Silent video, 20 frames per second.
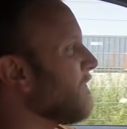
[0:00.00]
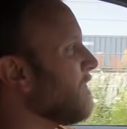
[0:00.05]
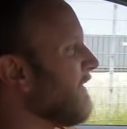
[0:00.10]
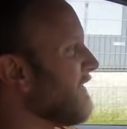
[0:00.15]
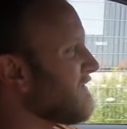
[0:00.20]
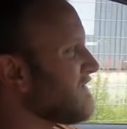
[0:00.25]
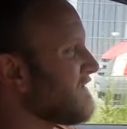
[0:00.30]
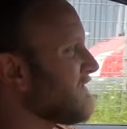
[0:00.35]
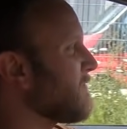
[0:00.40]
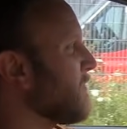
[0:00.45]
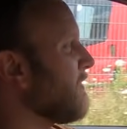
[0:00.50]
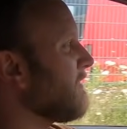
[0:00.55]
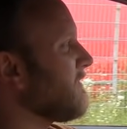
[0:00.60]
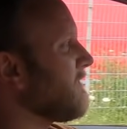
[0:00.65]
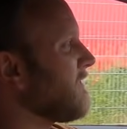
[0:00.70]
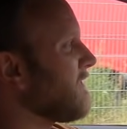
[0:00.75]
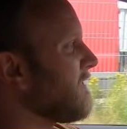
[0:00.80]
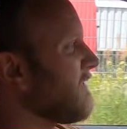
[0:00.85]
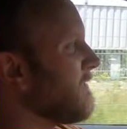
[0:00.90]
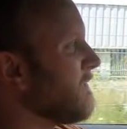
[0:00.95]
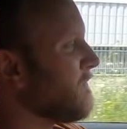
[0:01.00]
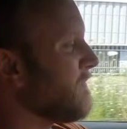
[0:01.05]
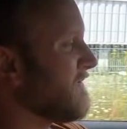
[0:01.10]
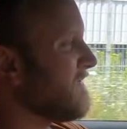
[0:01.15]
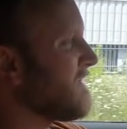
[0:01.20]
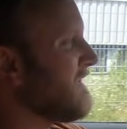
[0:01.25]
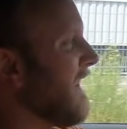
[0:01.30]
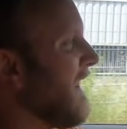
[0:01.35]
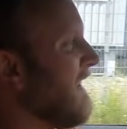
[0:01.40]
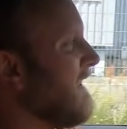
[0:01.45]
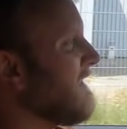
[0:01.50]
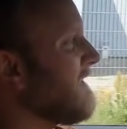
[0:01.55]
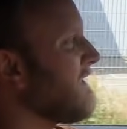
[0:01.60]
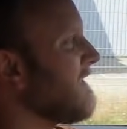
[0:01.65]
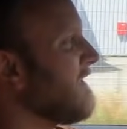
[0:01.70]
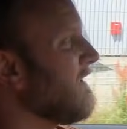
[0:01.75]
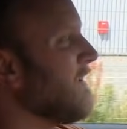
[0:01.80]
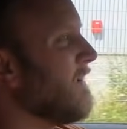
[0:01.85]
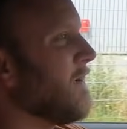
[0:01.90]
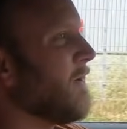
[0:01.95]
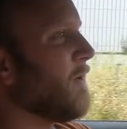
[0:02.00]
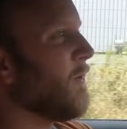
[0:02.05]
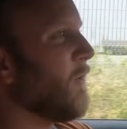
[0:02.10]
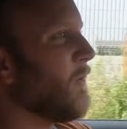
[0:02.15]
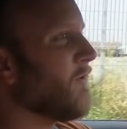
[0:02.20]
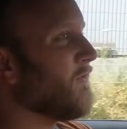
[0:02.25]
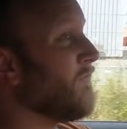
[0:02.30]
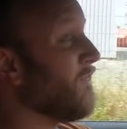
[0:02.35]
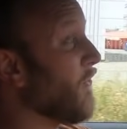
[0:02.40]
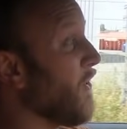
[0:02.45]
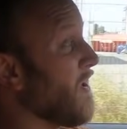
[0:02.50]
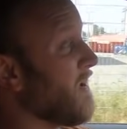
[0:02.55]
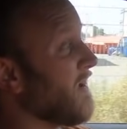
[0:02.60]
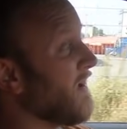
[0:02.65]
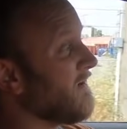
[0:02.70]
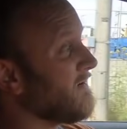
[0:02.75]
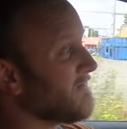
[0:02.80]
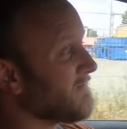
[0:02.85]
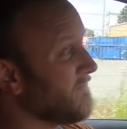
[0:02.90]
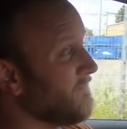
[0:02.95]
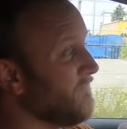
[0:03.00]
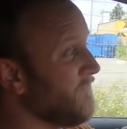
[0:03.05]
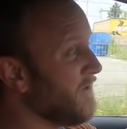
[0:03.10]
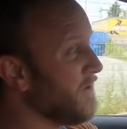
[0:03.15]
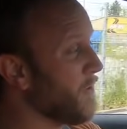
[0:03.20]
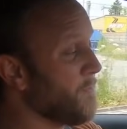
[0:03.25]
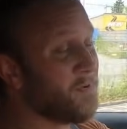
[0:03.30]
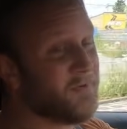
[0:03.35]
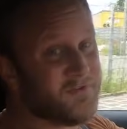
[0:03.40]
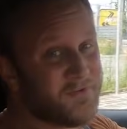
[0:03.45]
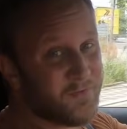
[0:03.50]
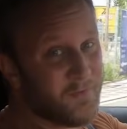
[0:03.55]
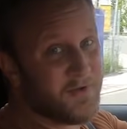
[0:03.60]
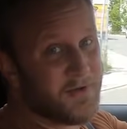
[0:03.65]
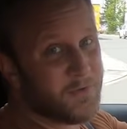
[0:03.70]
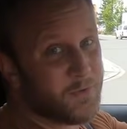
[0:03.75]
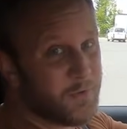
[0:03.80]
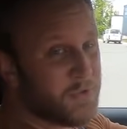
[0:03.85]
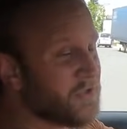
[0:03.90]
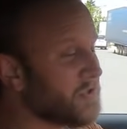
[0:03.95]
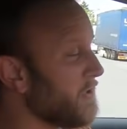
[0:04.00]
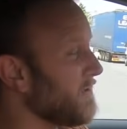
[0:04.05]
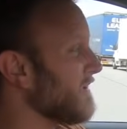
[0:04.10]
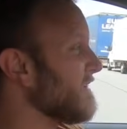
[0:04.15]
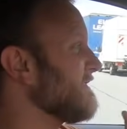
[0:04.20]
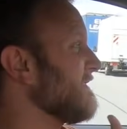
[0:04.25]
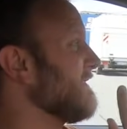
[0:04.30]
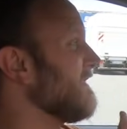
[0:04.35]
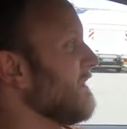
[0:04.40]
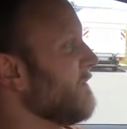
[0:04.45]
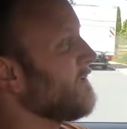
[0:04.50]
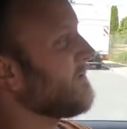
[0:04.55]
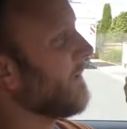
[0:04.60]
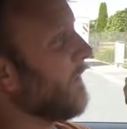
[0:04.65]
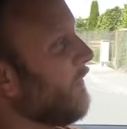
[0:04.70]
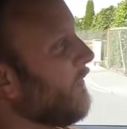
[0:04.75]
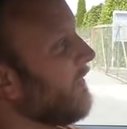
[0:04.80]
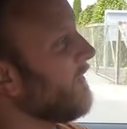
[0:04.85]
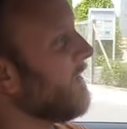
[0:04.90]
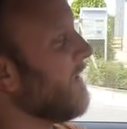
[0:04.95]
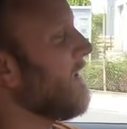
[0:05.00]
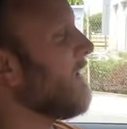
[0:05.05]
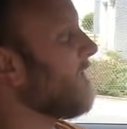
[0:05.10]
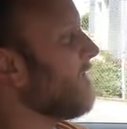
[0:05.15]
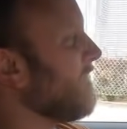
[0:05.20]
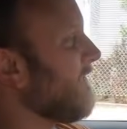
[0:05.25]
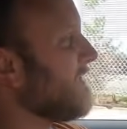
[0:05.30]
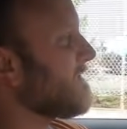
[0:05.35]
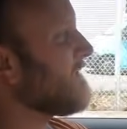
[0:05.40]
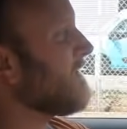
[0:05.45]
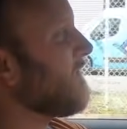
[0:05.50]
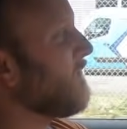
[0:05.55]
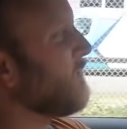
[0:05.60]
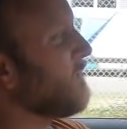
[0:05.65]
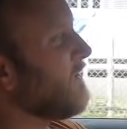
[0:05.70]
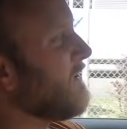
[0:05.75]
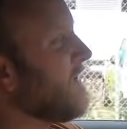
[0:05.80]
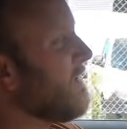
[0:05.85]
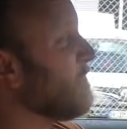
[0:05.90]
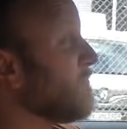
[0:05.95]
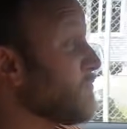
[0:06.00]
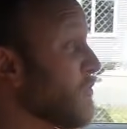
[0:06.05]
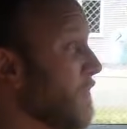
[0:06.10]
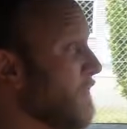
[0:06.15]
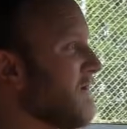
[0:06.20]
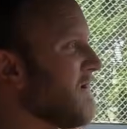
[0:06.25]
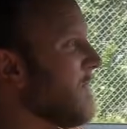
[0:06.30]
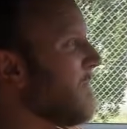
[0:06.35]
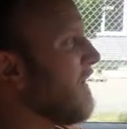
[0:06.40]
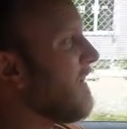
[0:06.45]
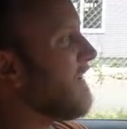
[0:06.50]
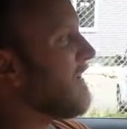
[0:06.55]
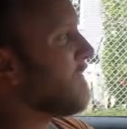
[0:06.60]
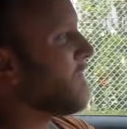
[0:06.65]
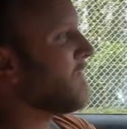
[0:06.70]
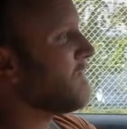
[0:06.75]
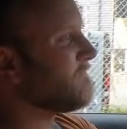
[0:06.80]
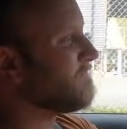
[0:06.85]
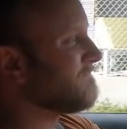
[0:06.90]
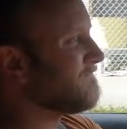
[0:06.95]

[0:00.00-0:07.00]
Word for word: macht es gut, bis gleich und Vollgas. Video bis zum Ende durchschauen, dann seht ihr nämlich auch, was ich für den lieben Tommy dabei habe.